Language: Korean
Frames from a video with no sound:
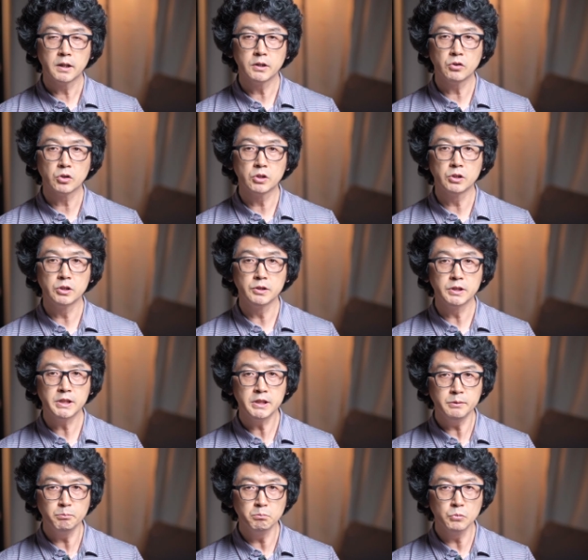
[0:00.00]
그래서 그들은
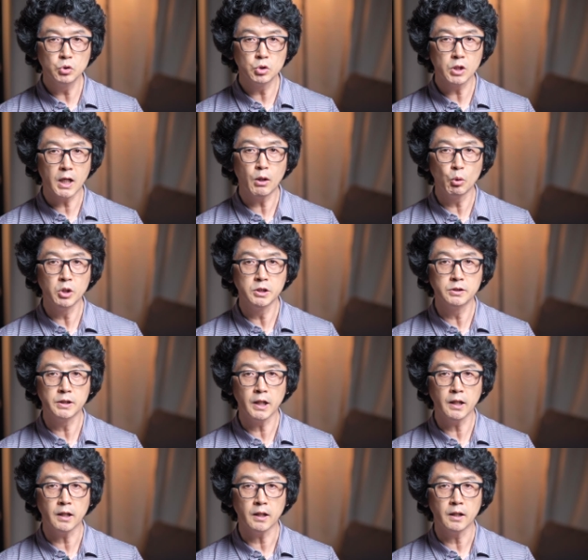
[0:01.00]
침묵을 하고
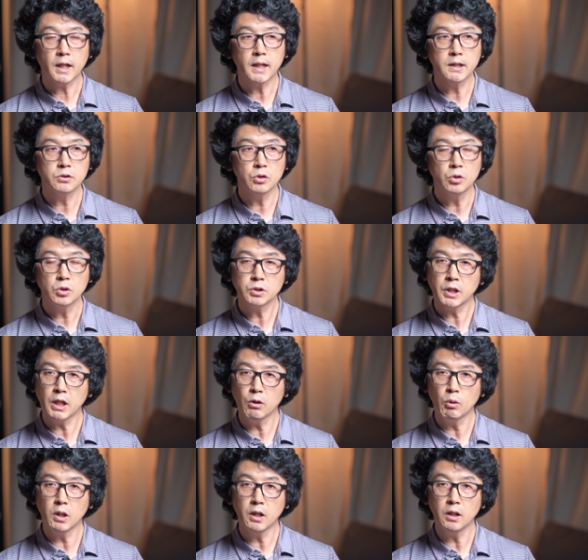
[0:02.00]
있는데 따라서
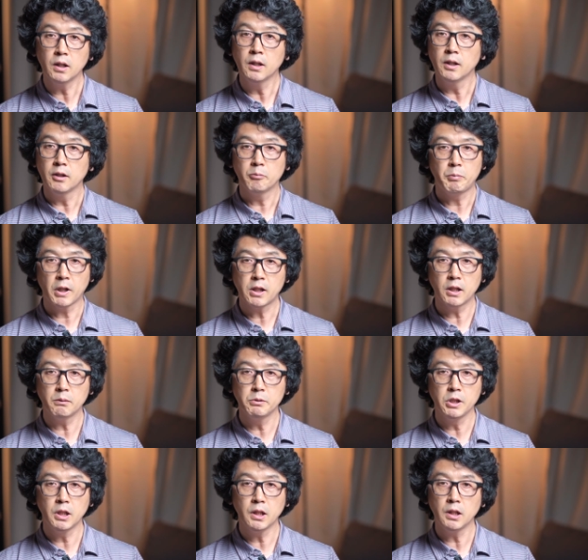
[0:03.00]
새와
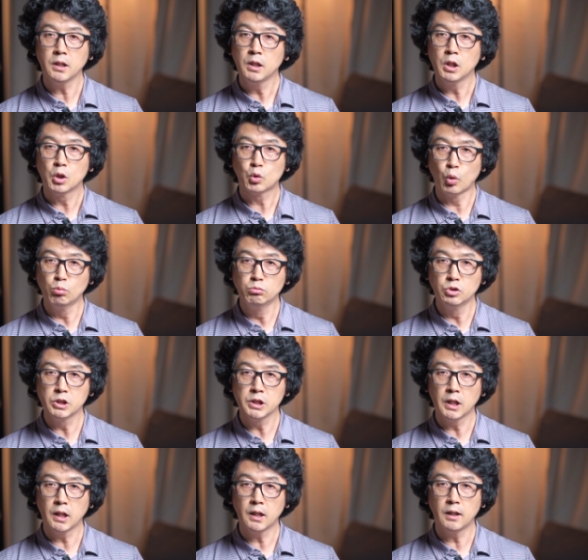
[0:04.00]
백합이나
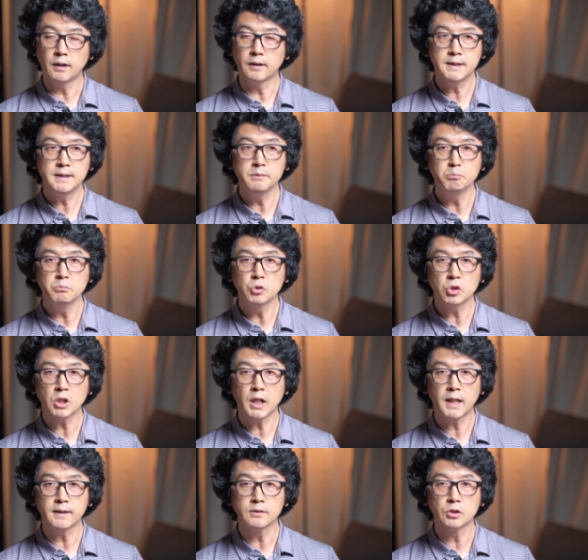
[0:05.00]
동물이나
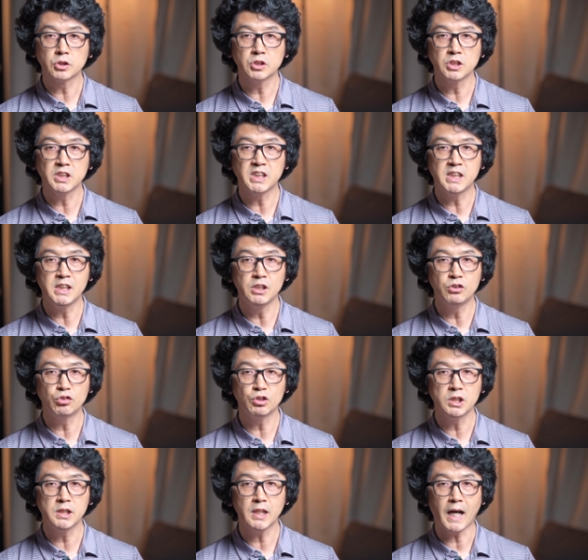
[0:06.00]
침묵하는 것은
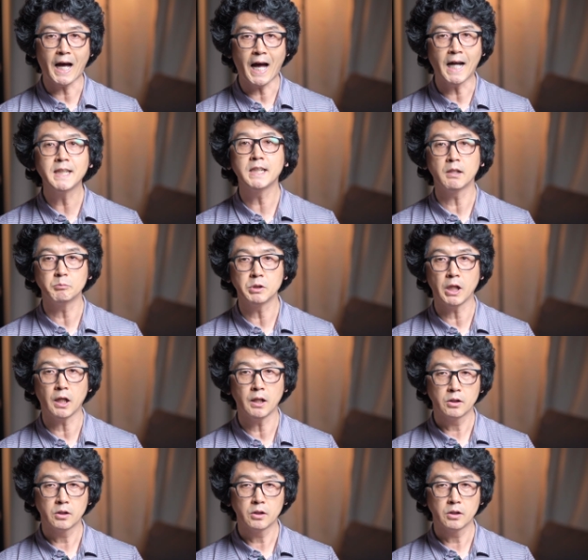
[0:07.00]
기술이 아니랍니다.